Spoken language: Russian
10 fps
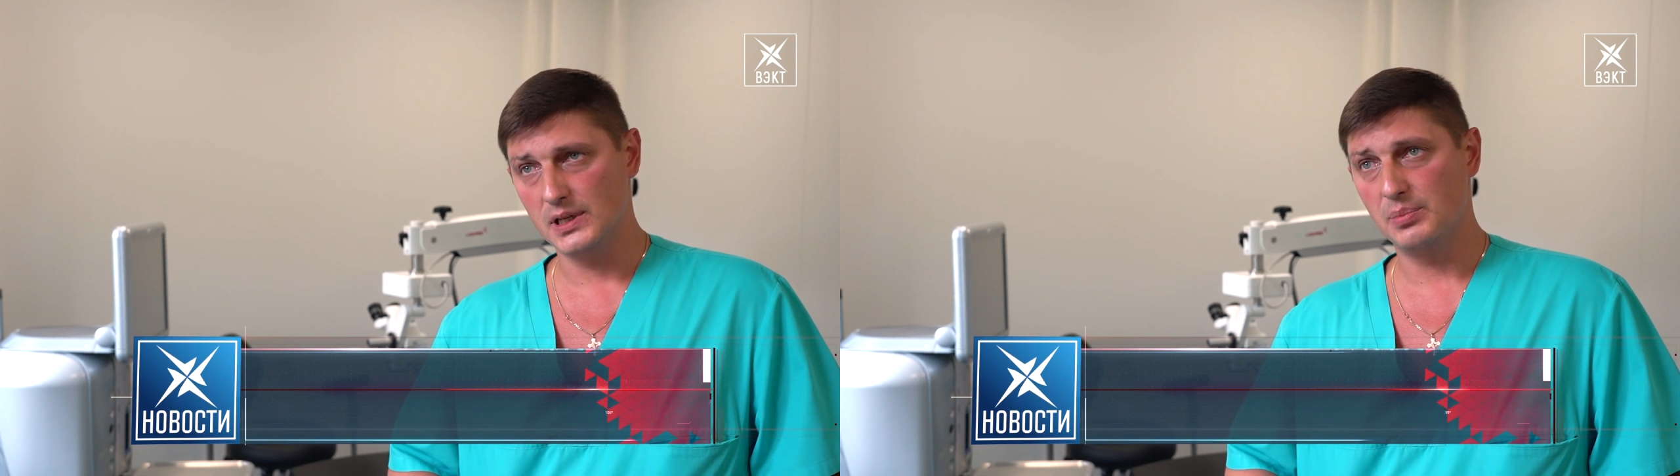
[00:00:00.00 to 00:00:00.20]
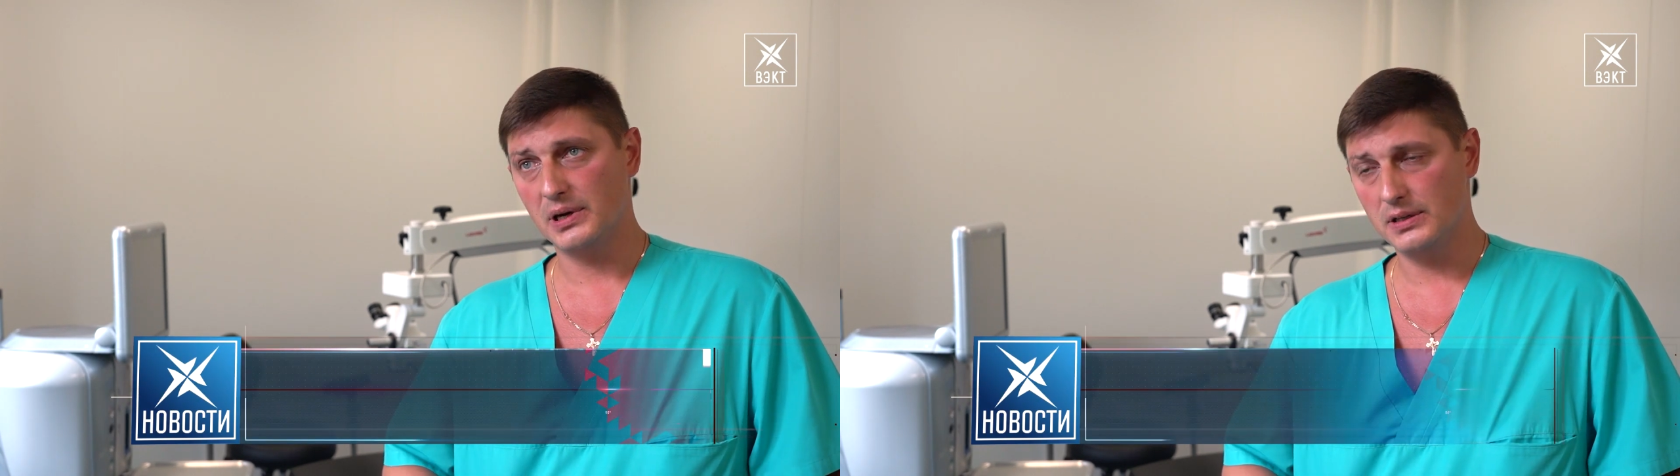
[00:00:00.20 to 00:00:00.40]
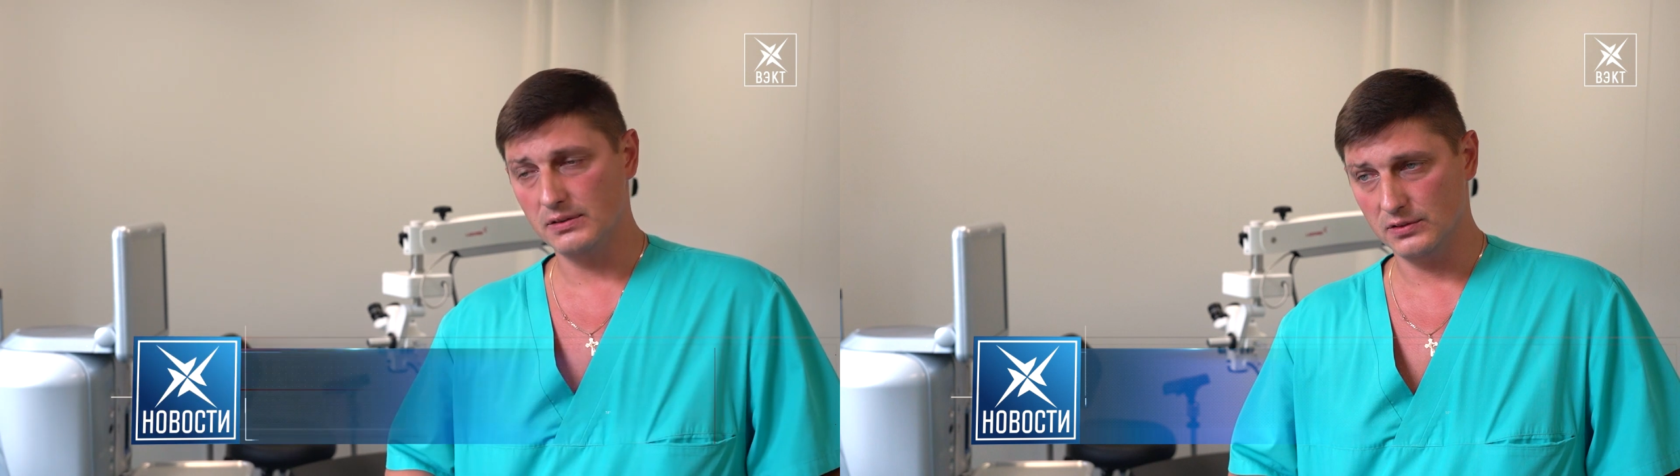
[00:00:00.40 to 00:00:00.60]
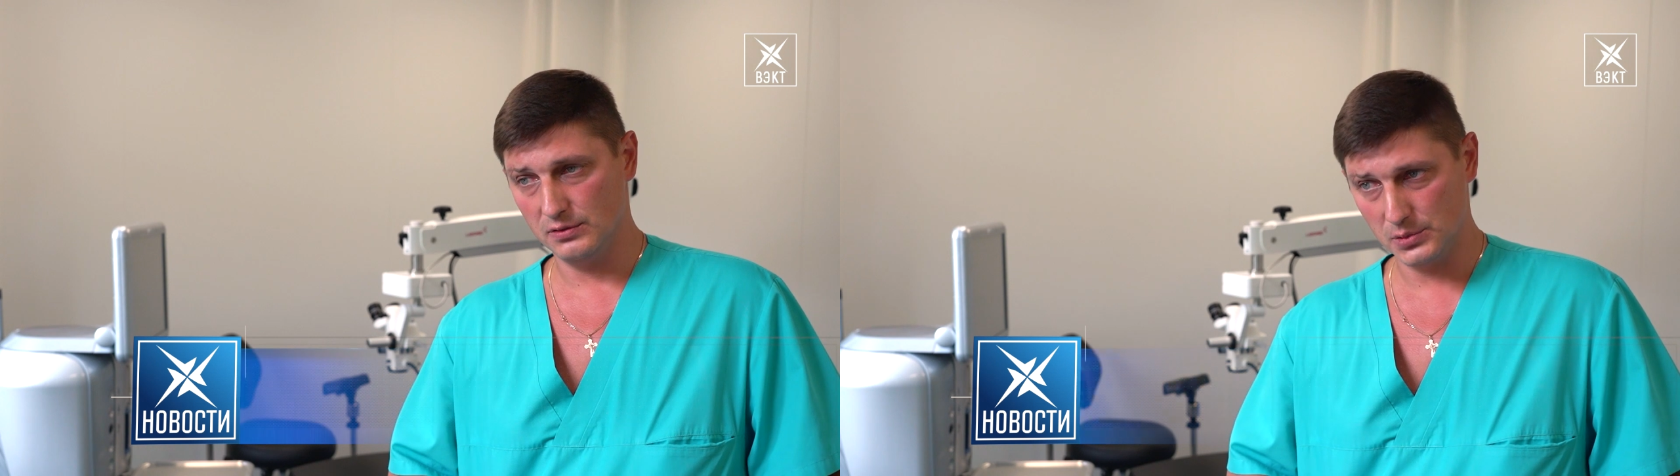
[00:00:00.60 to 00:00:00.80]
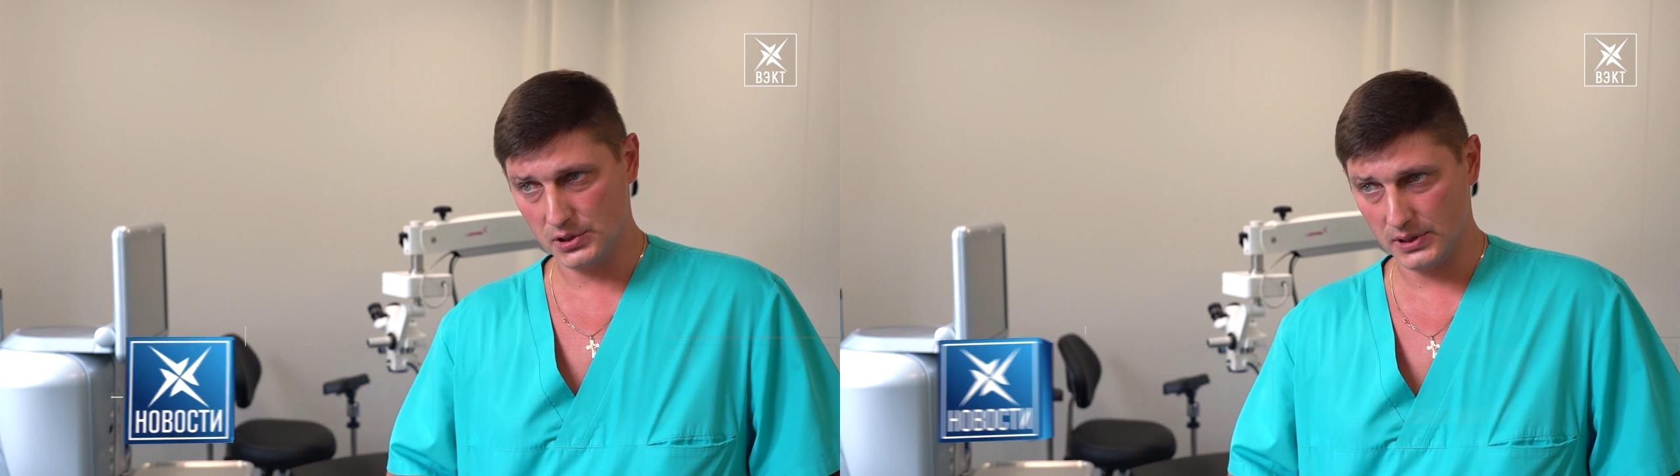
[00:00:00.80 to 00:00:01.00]

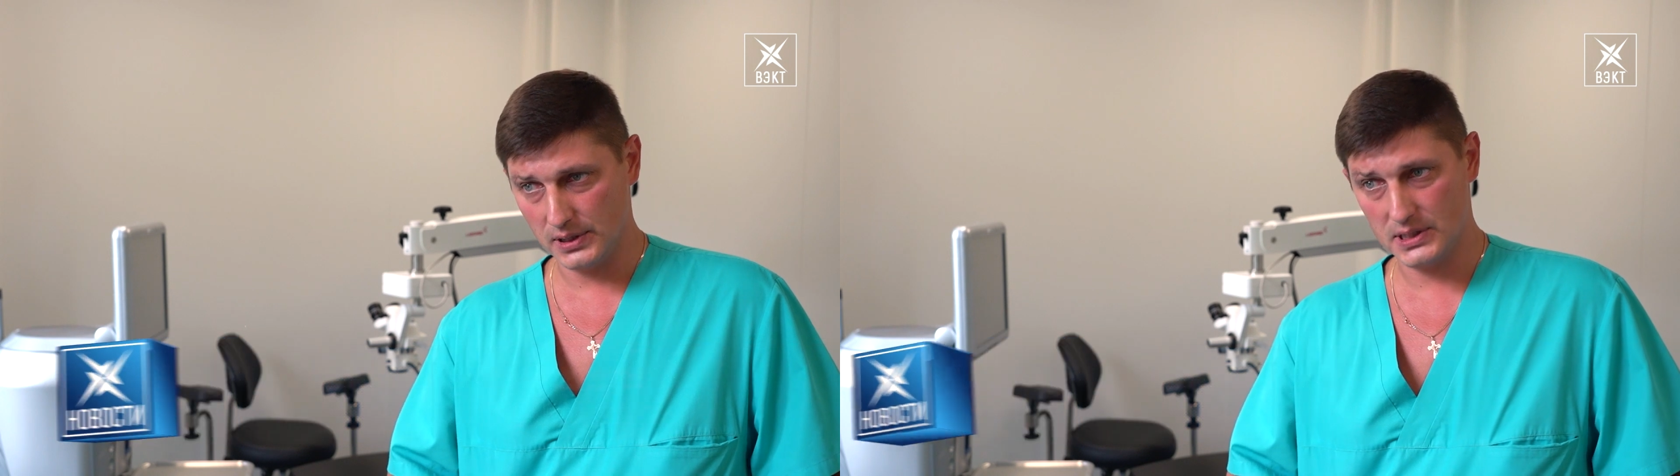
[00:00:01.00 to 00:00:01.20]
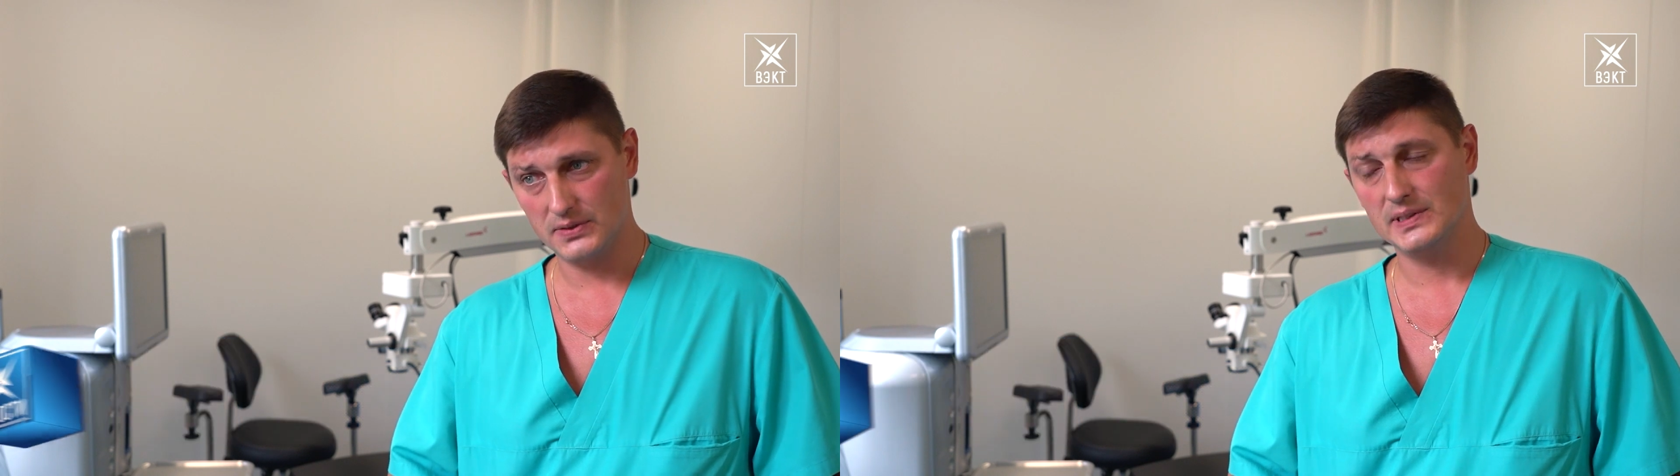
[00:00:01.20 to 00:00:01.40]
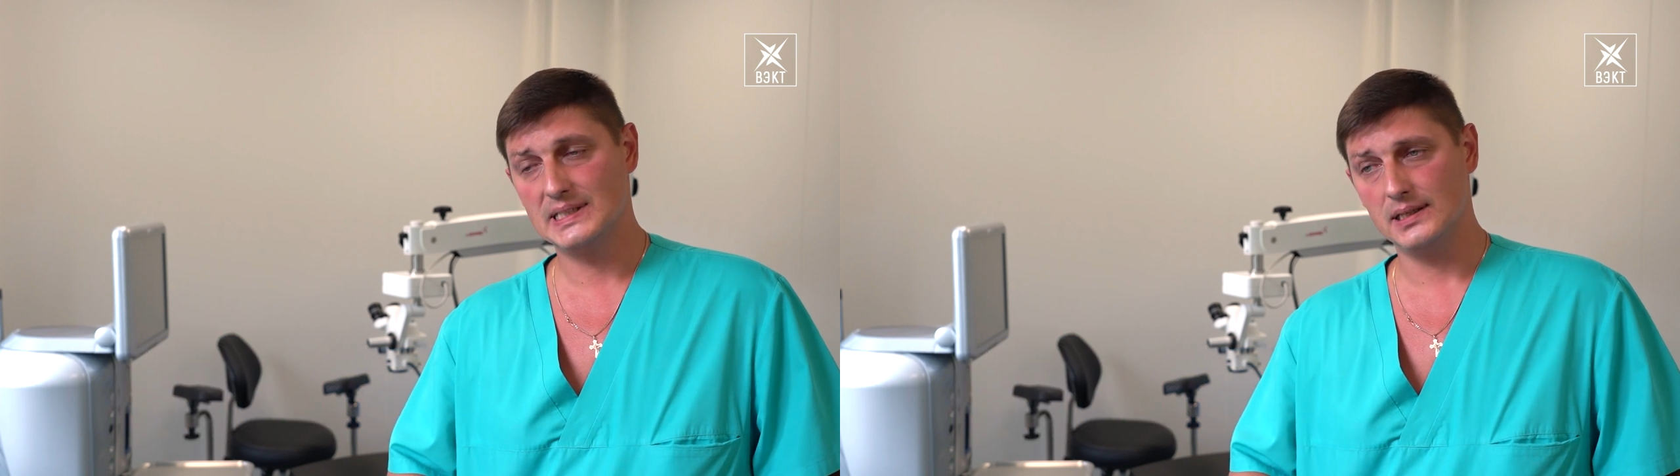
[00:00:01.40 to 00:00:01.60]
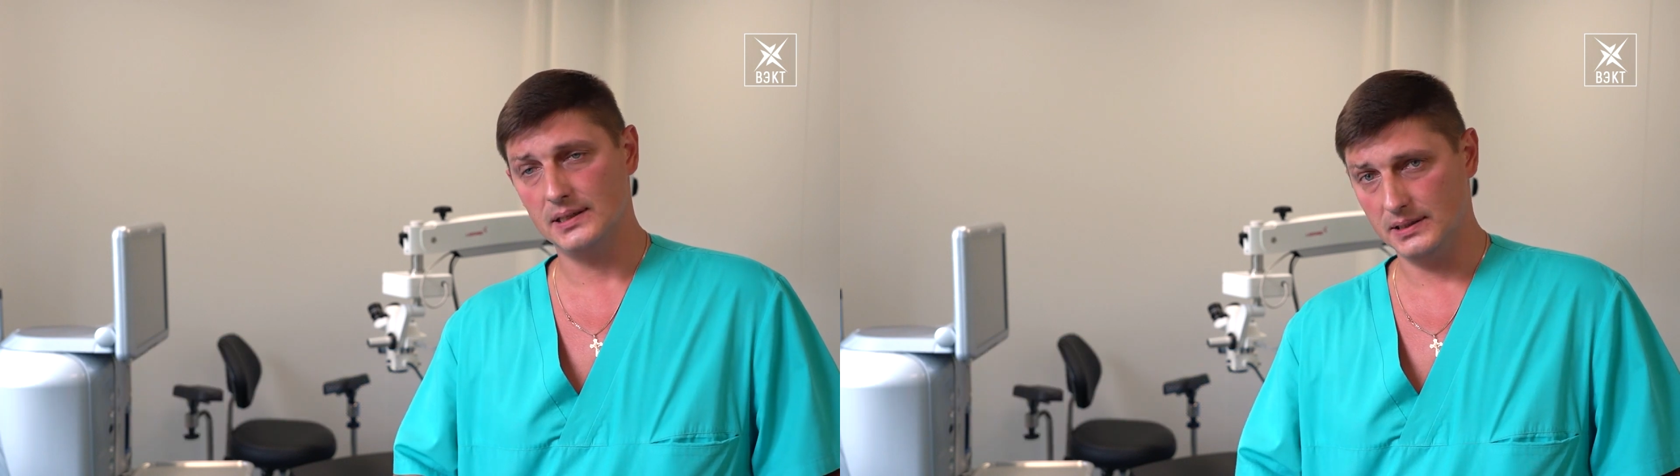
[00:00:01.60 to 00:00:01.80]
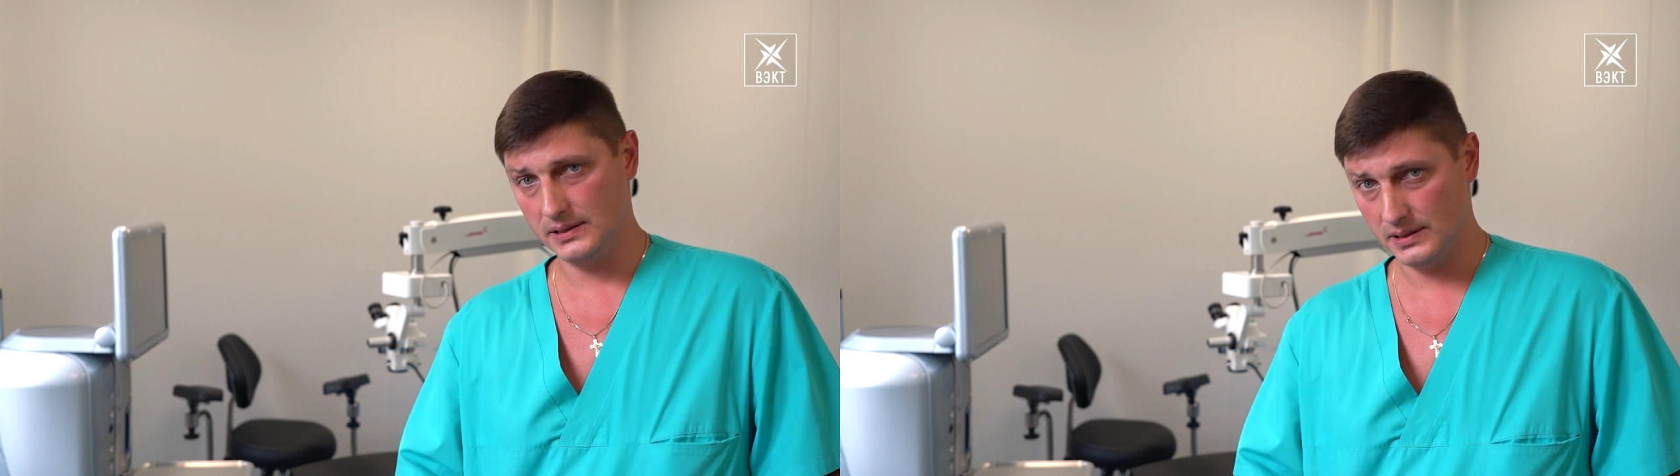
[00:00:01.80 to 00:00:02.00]
оперативное вмешательство за
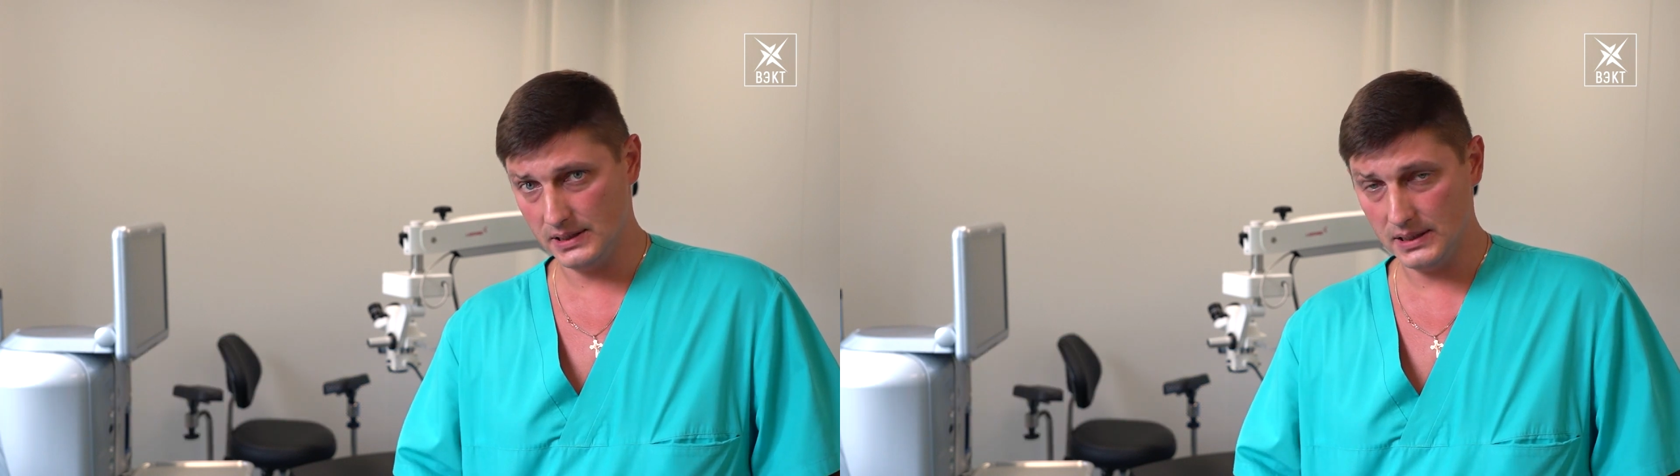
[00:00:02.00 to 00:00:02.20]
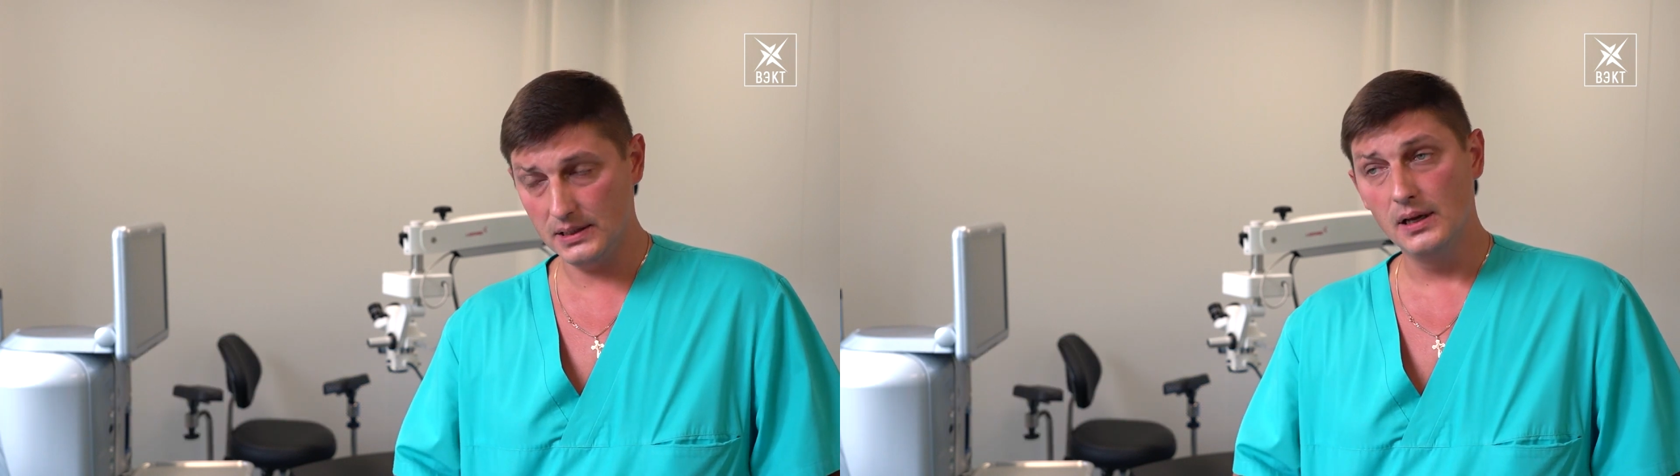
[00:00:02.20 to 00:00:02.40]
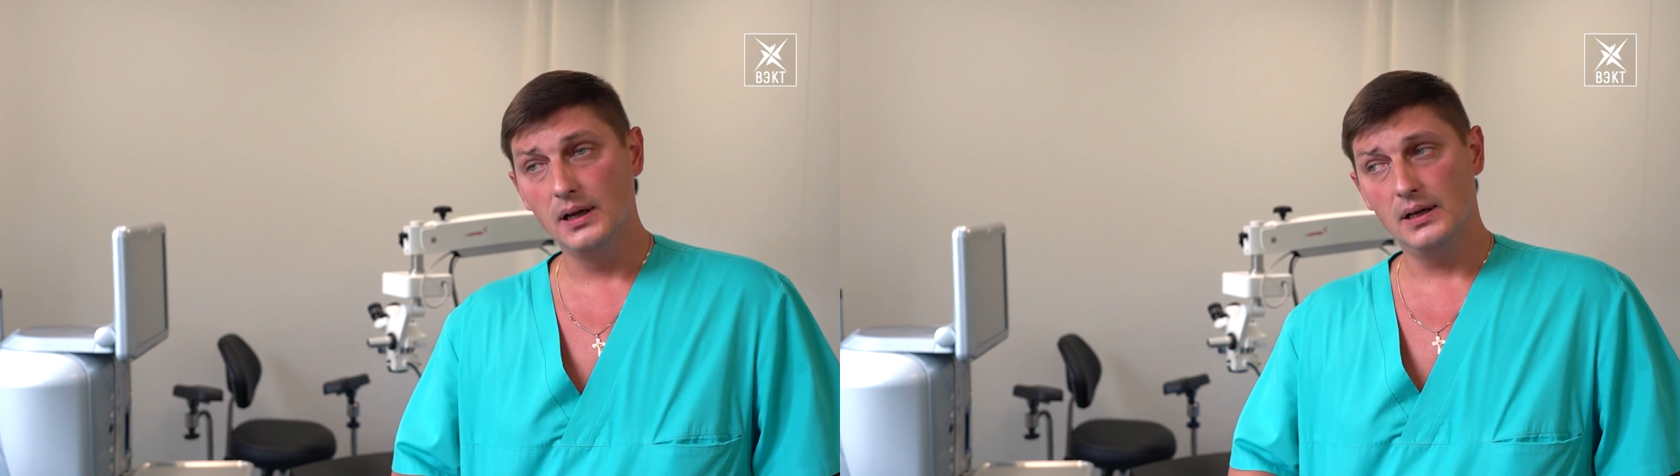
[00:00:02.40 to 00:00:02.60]
один день